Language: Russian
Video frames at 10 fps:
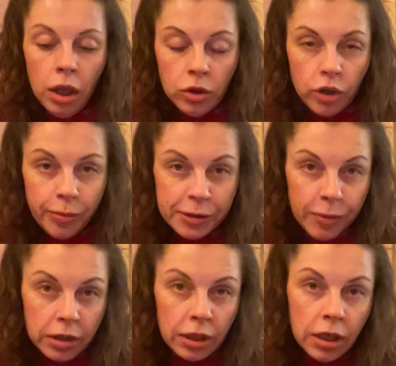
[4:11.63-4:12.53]
ну, я
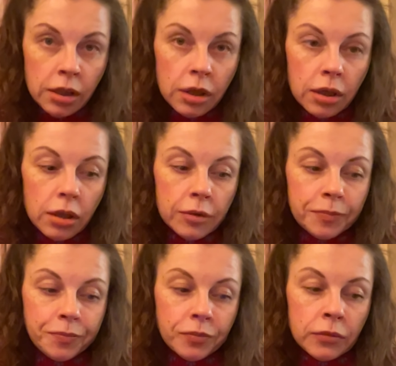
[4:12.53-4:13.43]

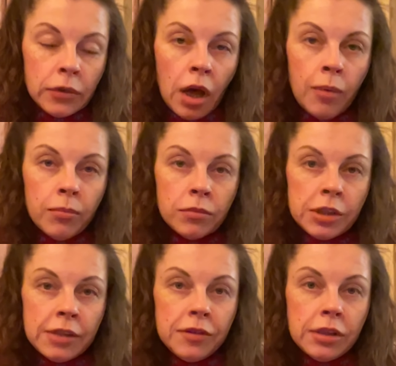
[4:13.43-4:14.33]
посмотрела, там
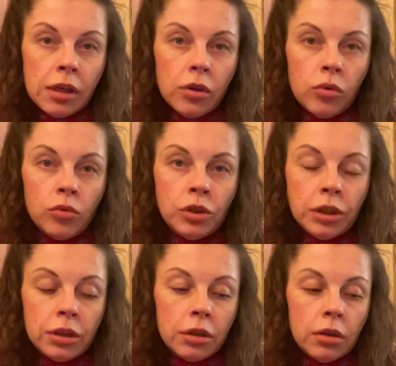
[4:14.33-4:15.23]
действительно у
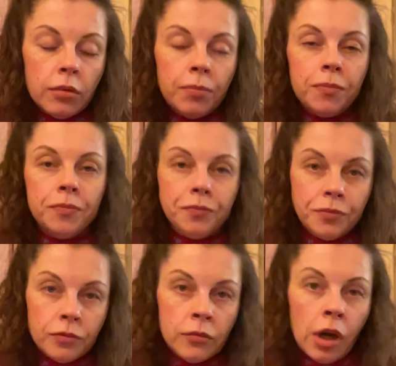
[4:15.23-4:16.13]
них э,
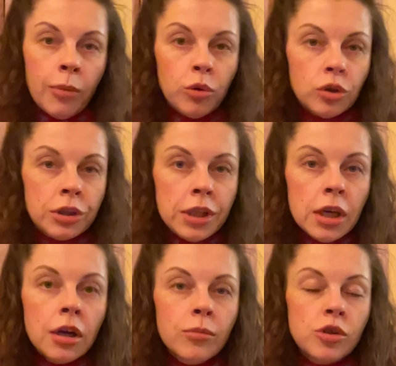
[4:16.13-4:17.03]
работать
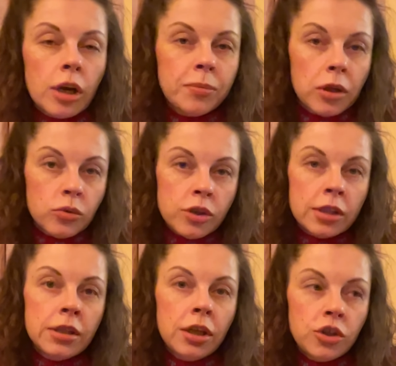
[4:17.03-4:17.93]
некому, зарплату
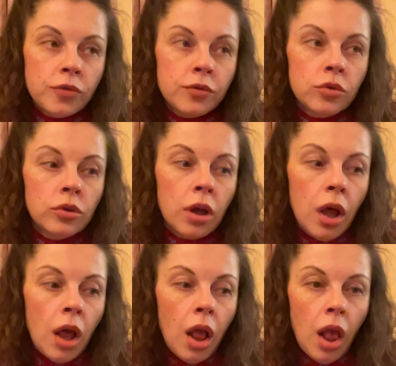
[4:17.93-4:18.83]
задерживают,
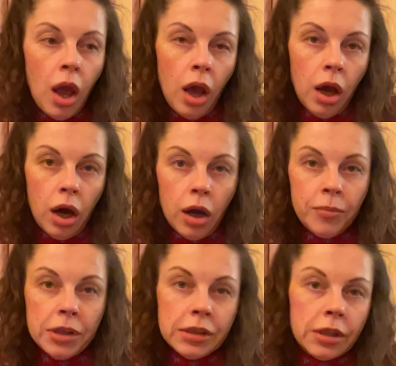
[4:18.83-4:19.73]
а
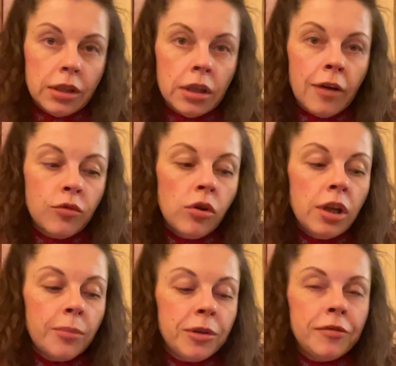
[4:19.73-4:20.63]
медики недовольны,
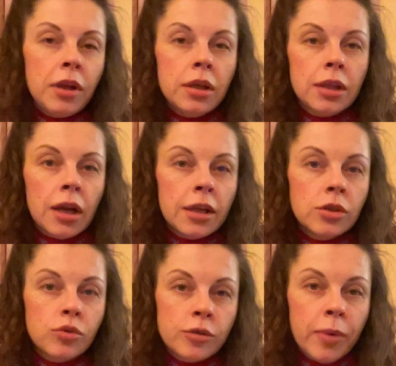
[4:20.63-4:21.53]
объявили
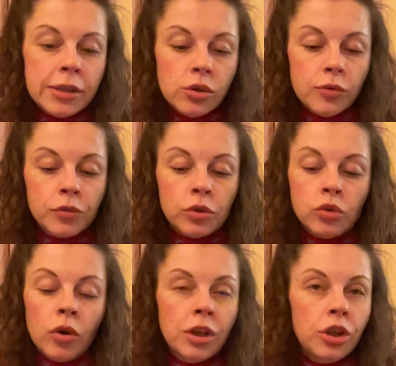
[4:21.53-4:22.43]
итальянскую забастовку.
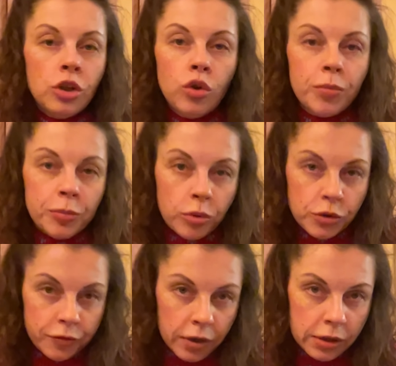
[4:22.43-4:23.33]
Но они не топят против
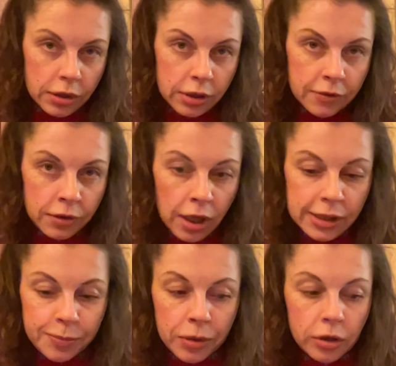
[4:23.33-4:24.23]
квартиры 19,
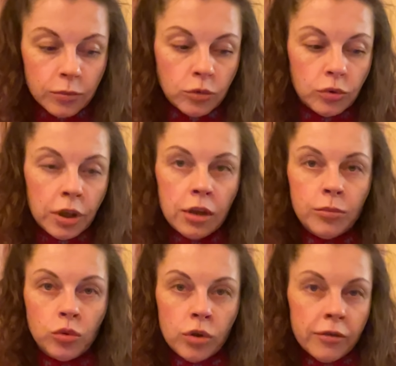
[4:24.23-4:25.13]
поэтому я не
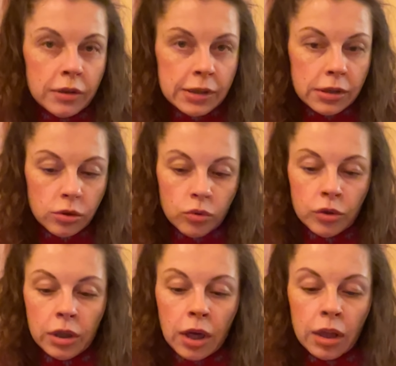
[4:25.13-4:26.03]
буду давать ссылку на
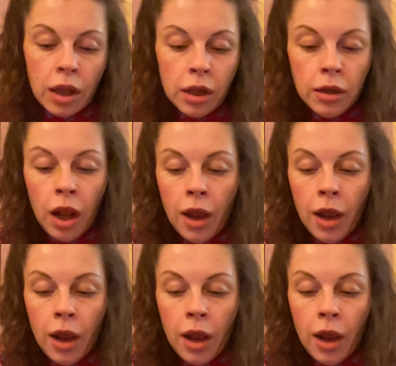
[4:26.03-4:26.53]
их канал.